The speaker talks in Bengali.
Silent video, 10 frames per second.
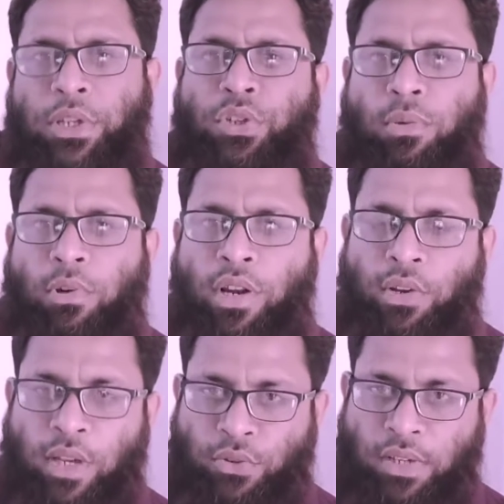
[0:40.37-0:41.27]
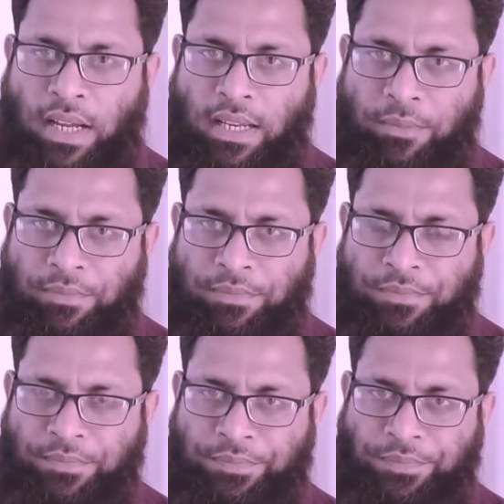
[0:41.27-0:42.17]
বিশ্ব বরেণ্য একজন আলেম
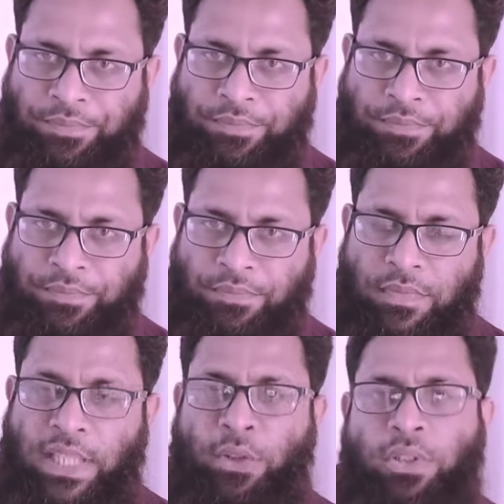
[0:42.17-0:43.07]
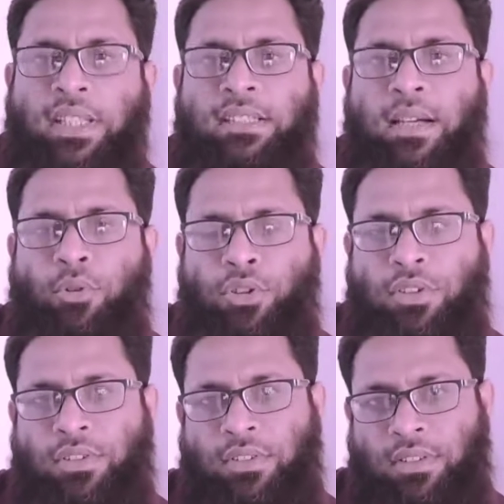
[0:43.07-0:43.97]
দীর্ঘদিন যাবৎ